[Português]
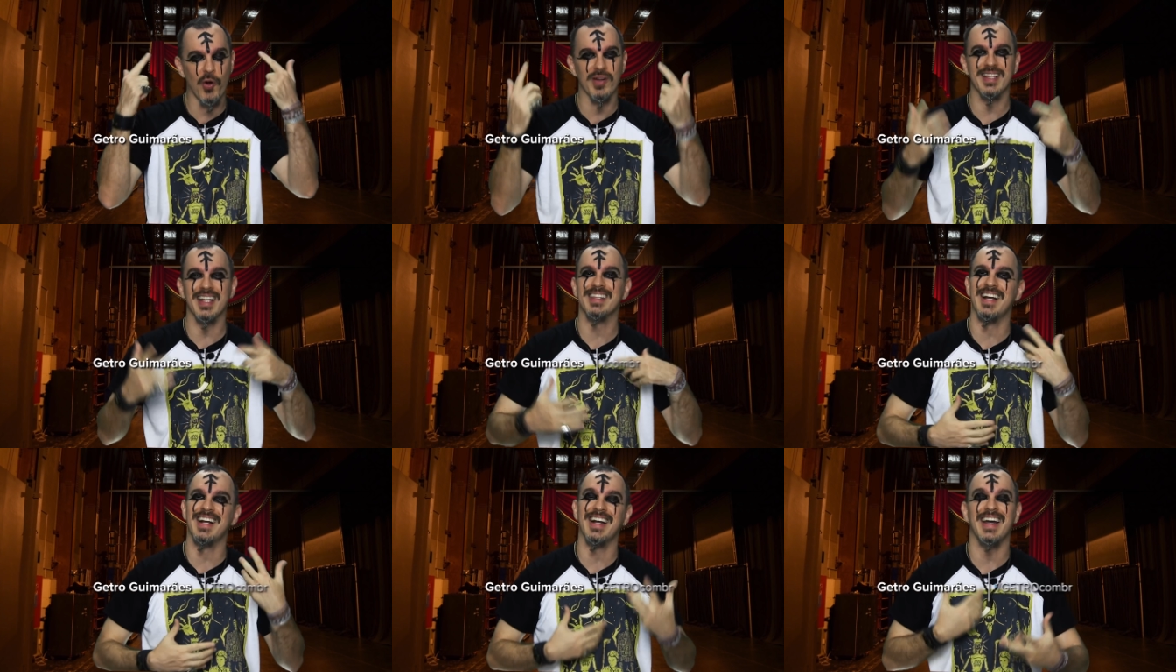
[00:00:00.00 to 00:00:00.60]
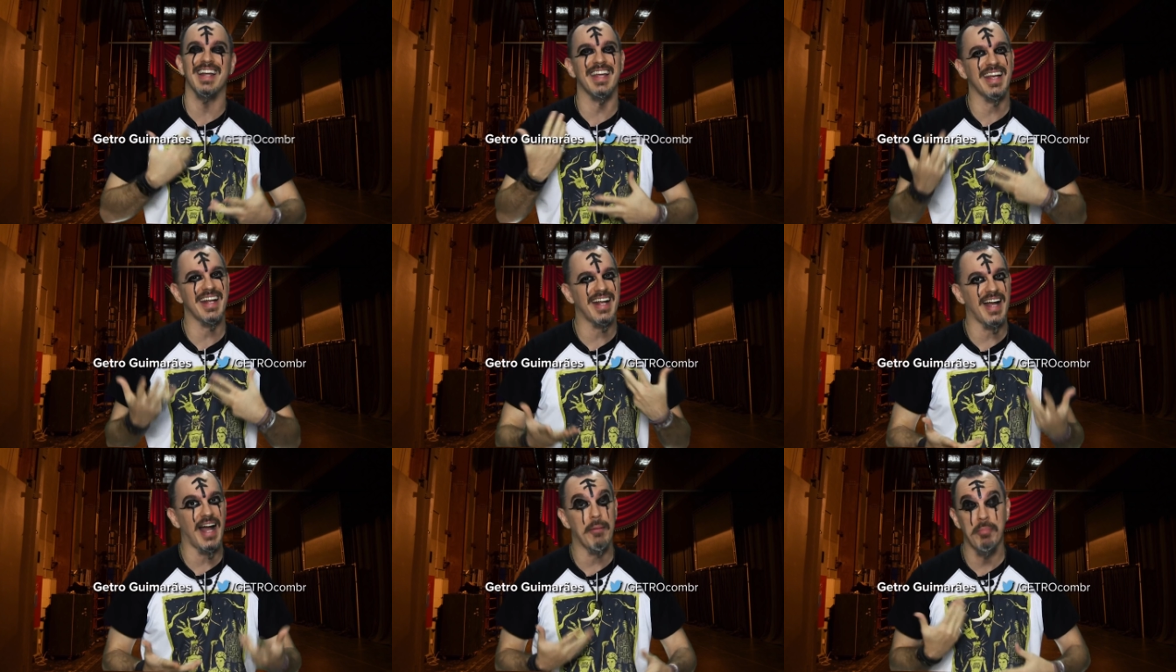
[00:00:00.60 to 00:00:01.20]
conta da
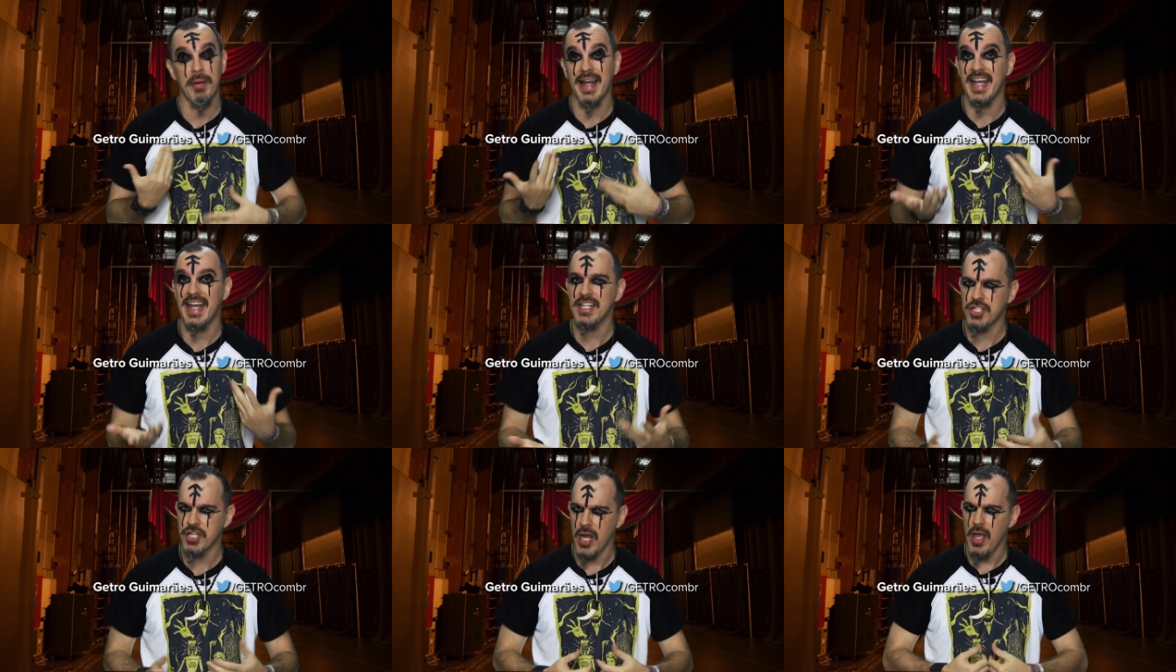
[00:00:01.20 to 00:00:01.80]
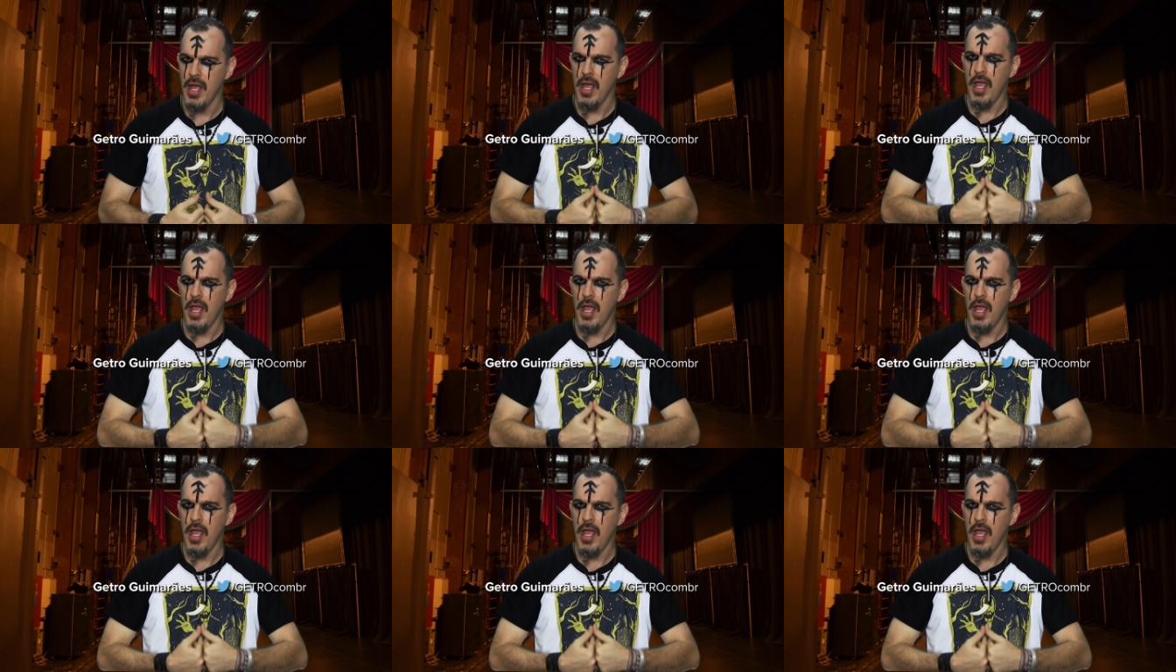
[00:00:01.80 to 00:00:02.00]
careca aparente,